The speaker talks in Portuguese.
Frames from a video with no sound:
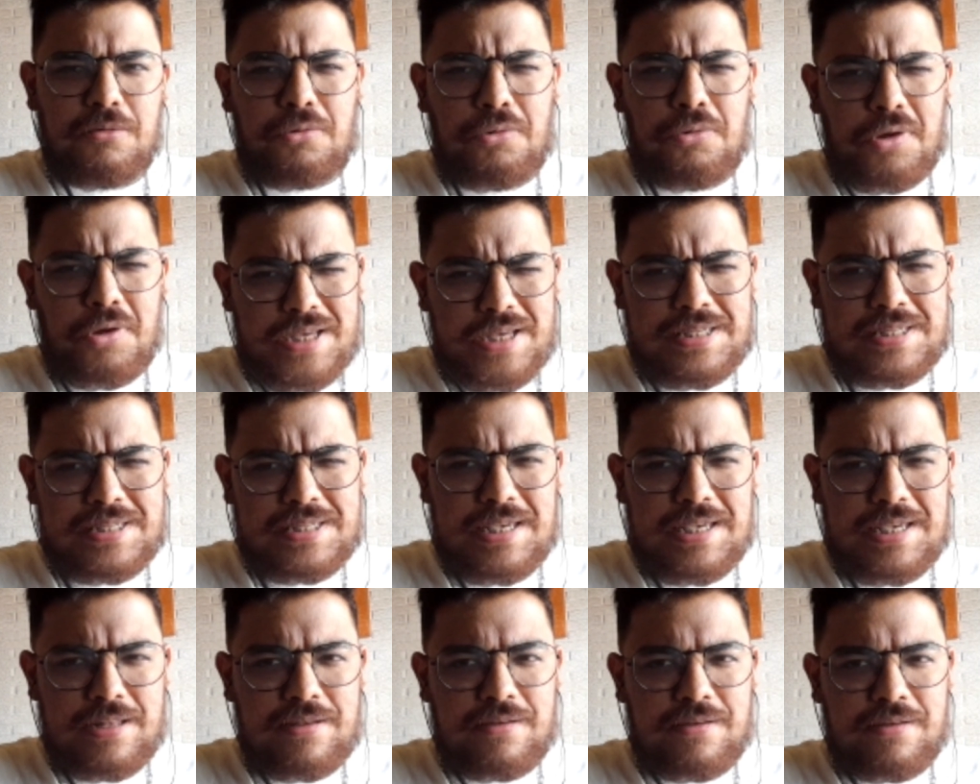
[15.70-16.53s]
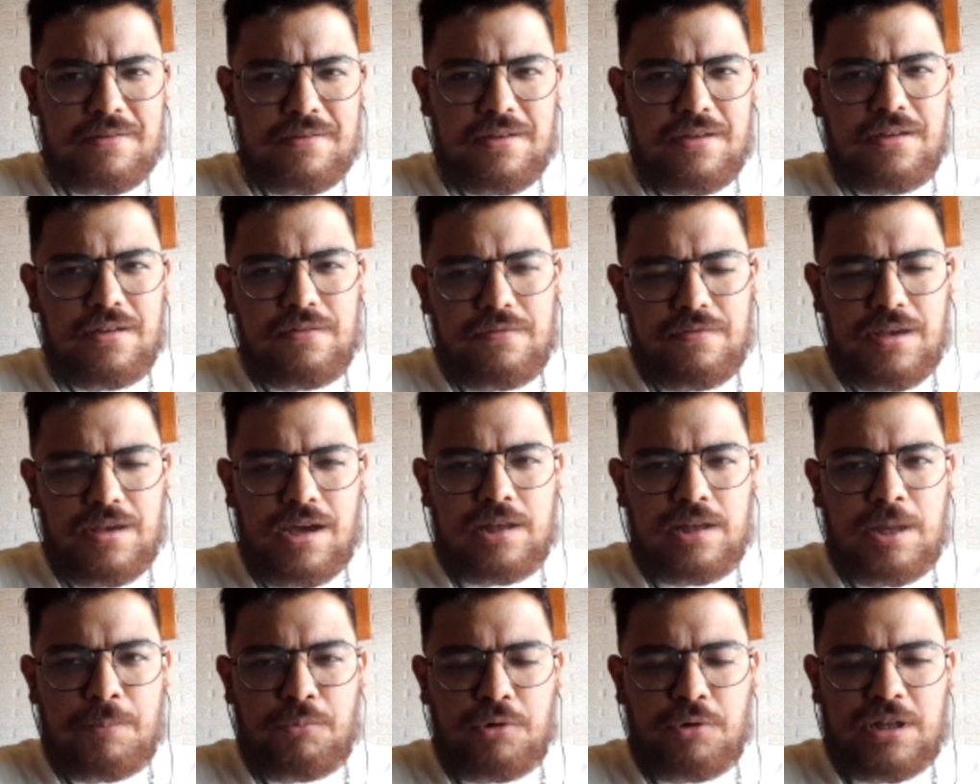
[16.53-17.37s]
Conhece ele?
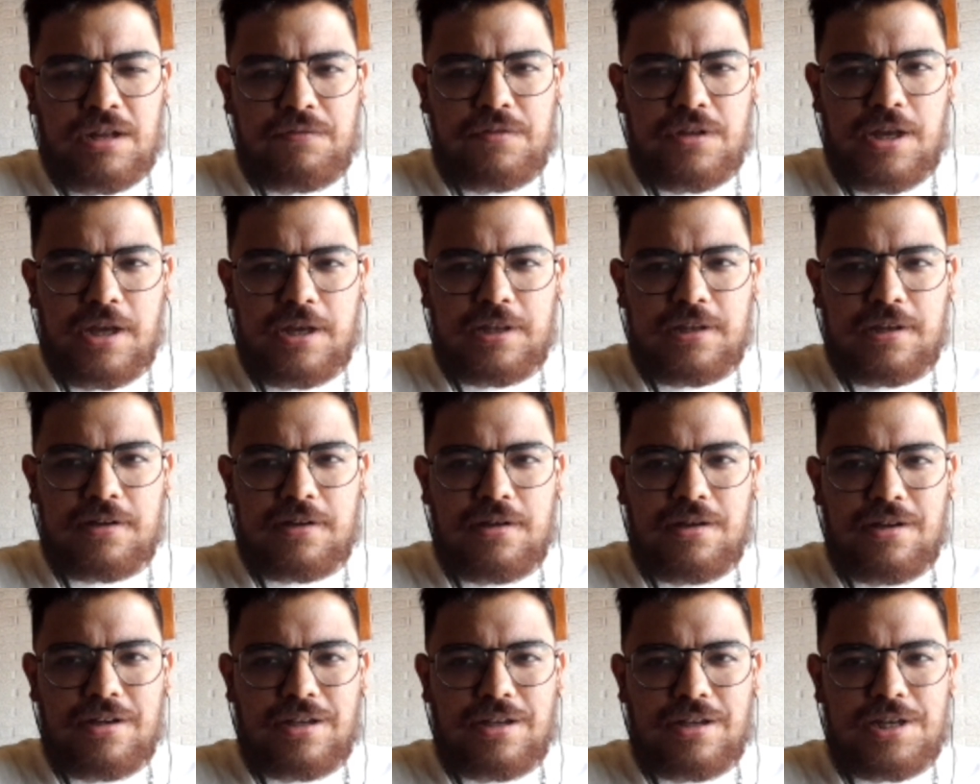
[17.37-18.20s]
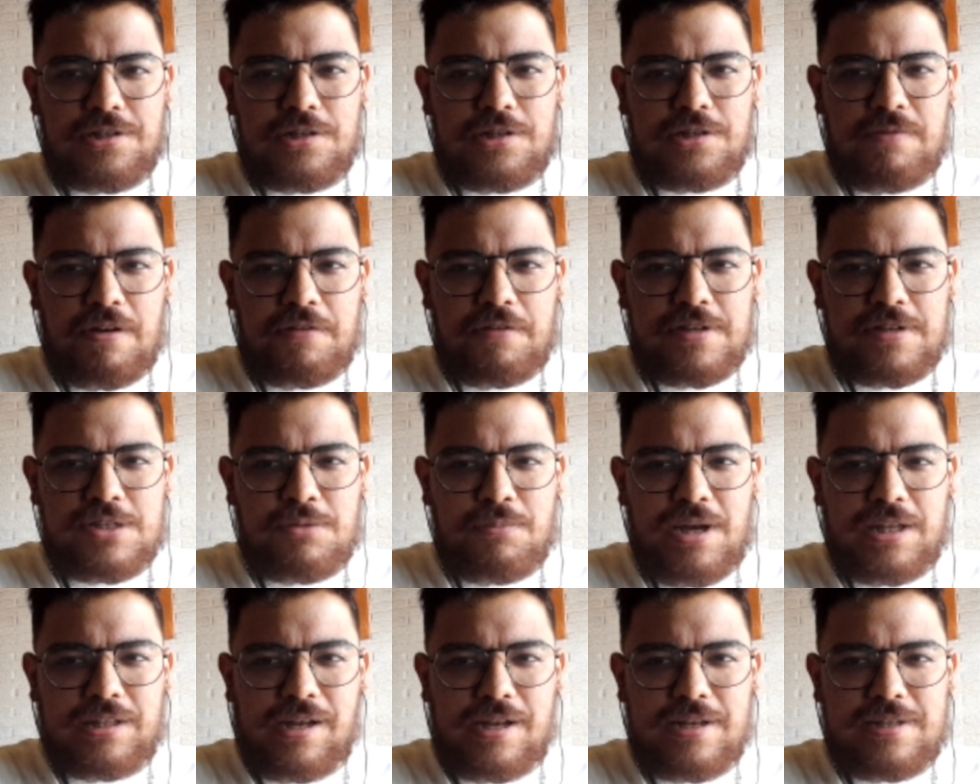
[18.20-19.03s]
Fica aí depois da vinheta que a gente vai fazer
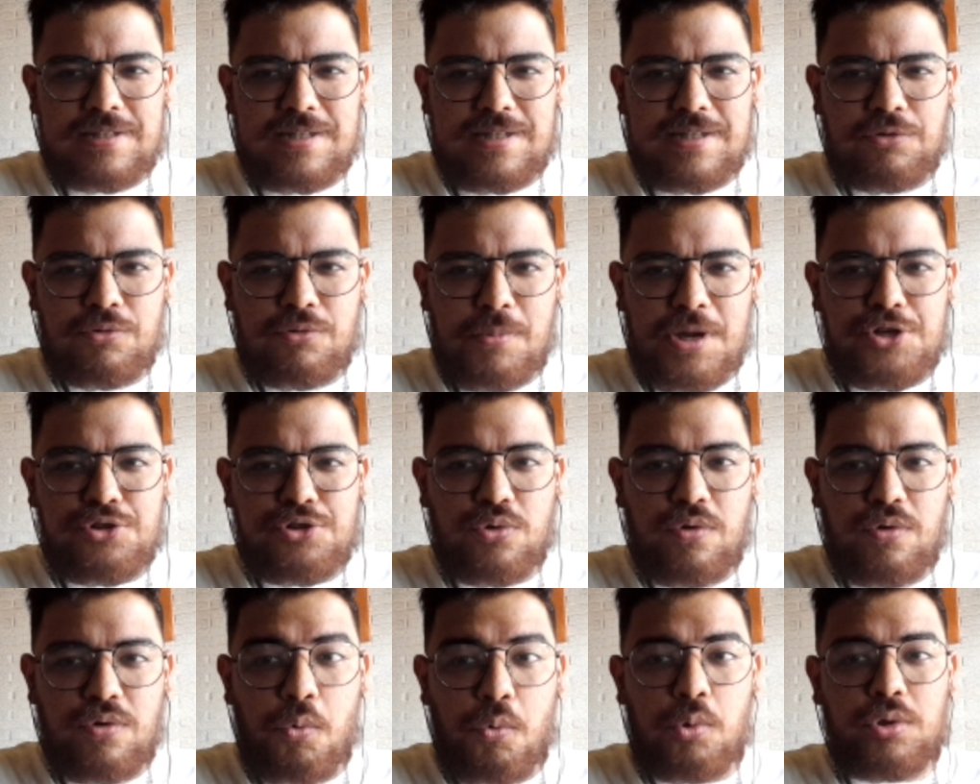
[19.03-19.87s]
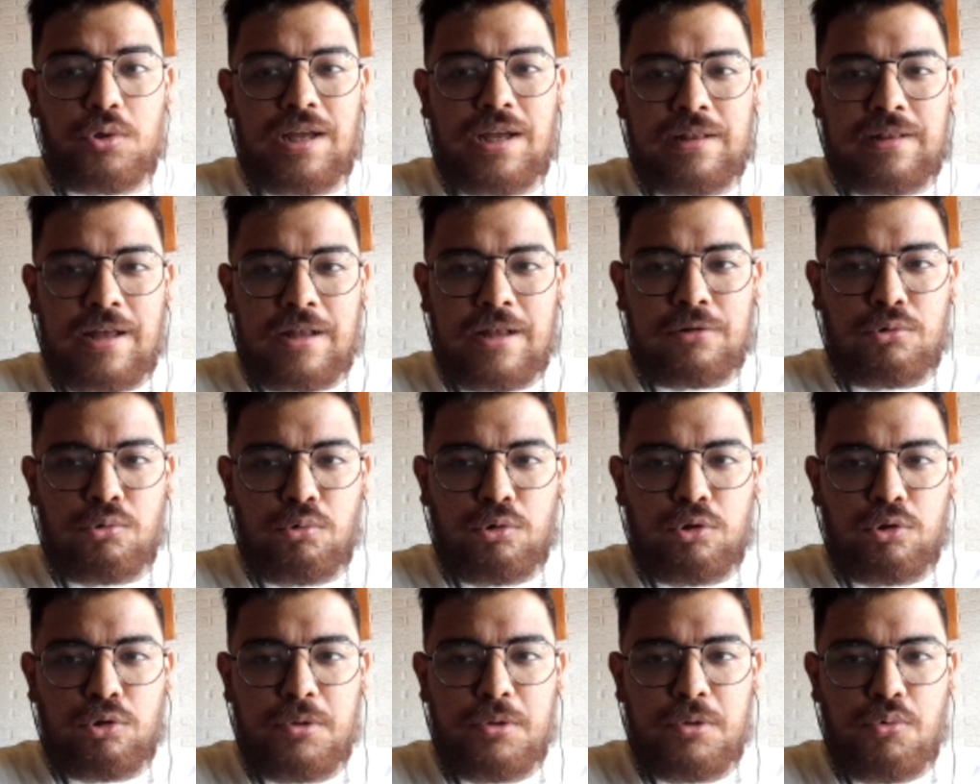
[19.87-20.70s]
uma análise aí do mais novo contratado do
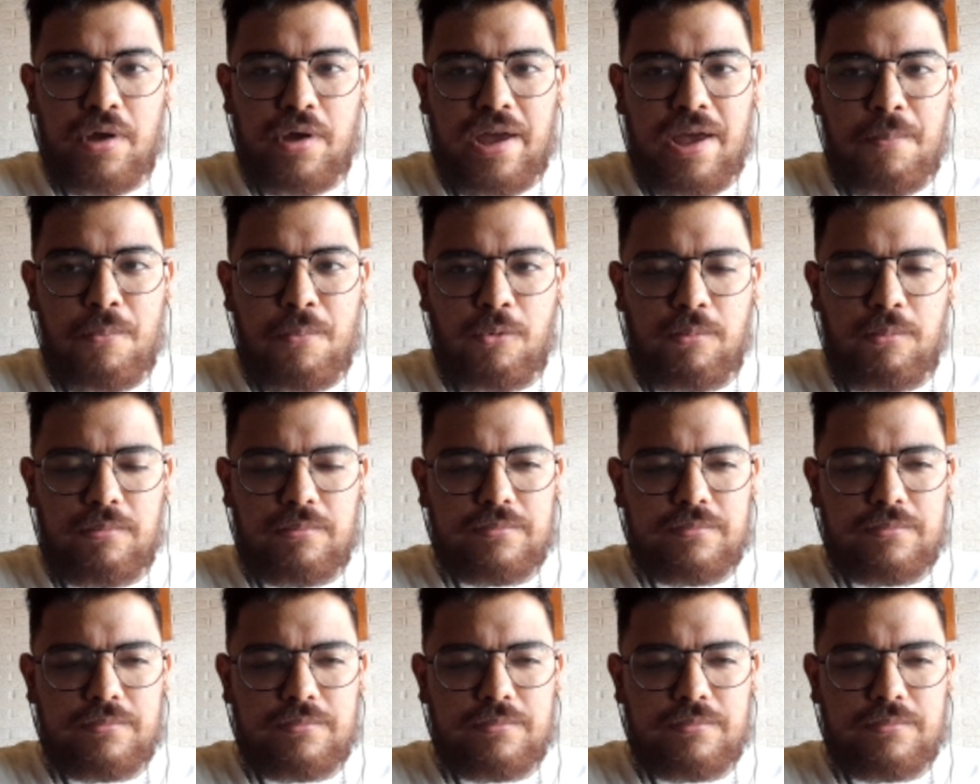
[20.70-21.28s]
Clube do Remo.